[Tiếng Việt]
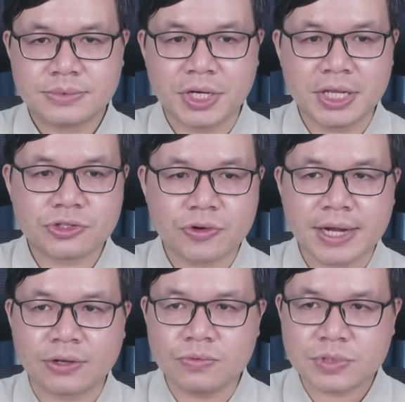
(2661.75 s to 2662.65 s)
cho nên
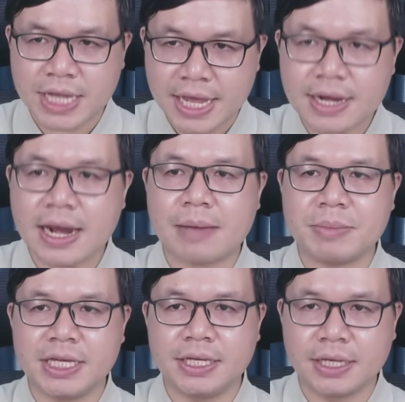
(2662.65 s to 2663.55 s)
Israel cũng dễ là
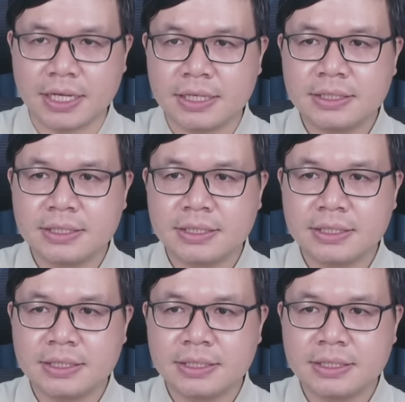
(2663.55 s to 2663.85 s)
bị uh,